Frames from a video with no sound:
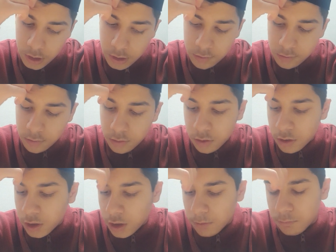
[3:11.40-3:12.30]
rahatsızdı.
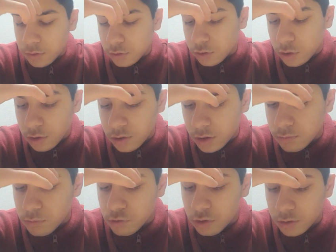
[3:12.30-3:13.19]

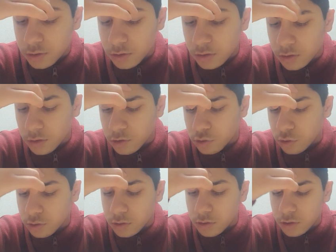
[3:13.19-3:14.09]
1466 yılında
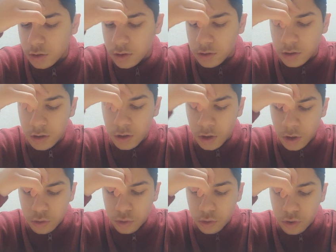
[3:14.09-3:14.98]
sonlarına
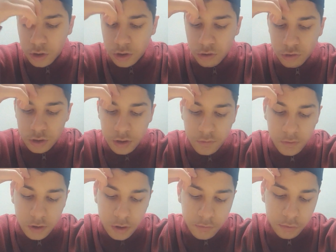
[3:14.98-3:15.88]
doğru ikinci defa
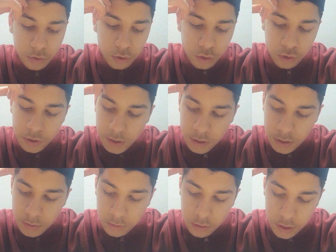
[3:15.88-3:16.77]
Arnavutluk
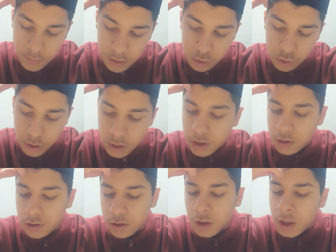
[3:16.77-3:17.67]
üzerine bir sefer
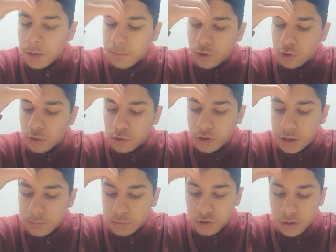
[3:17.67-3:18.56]
düzenlendi.
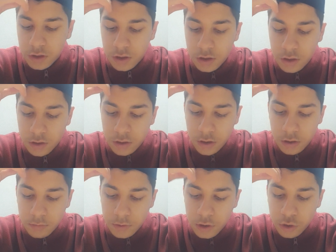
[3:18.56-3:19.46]
1467
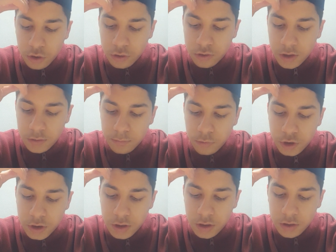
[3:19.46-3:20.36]

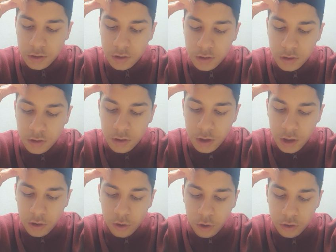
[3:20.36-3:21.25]
1467 yılının
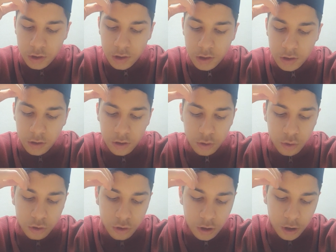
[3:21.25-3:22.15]
ortalarında
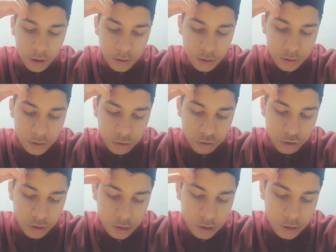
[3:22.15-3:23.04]
doğru
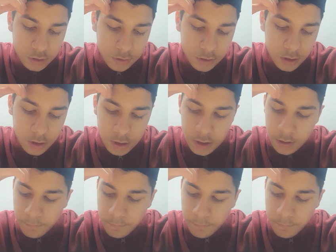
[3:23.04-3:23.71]
Akçahisar